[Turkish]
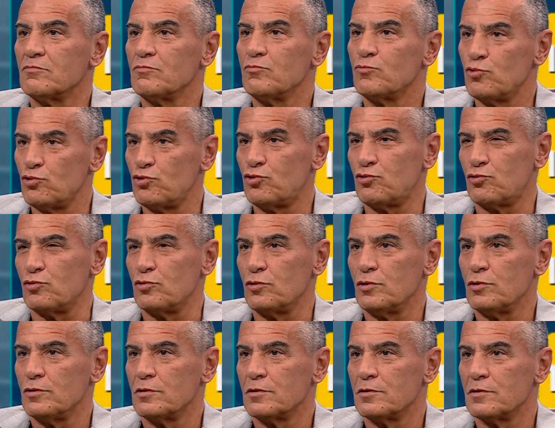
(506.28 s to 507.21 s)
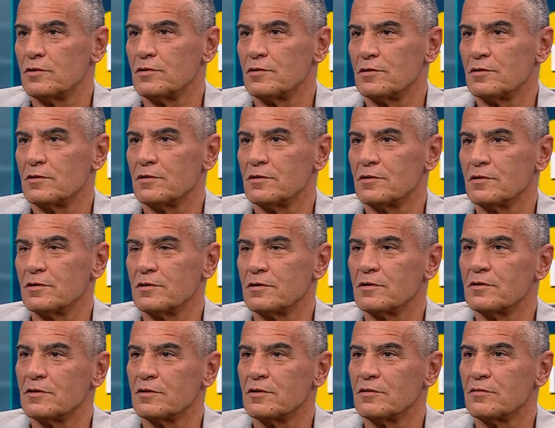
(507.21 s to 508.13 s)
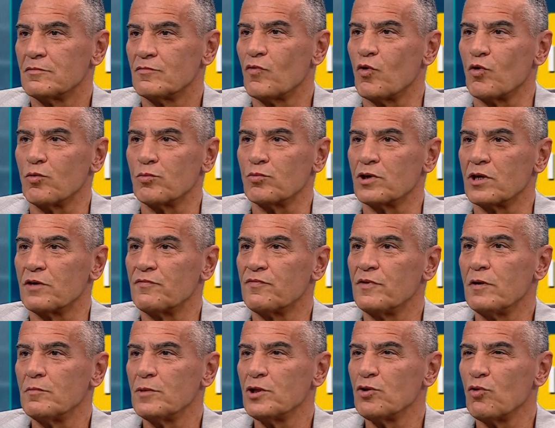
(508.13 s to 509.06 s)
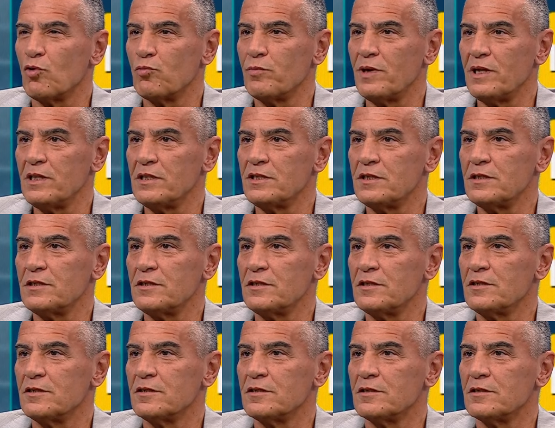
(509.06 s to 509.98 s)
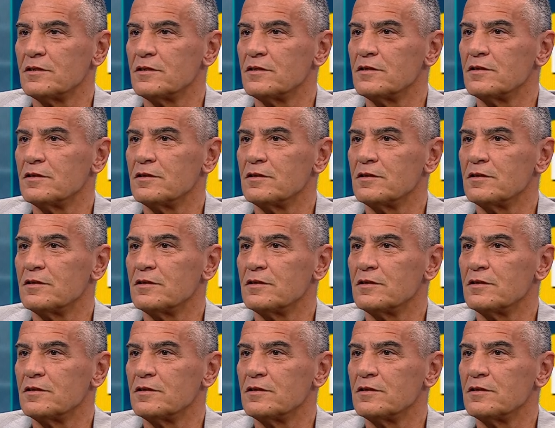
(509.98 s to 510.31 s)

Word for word: düştü form grafiği ama normaldir. E,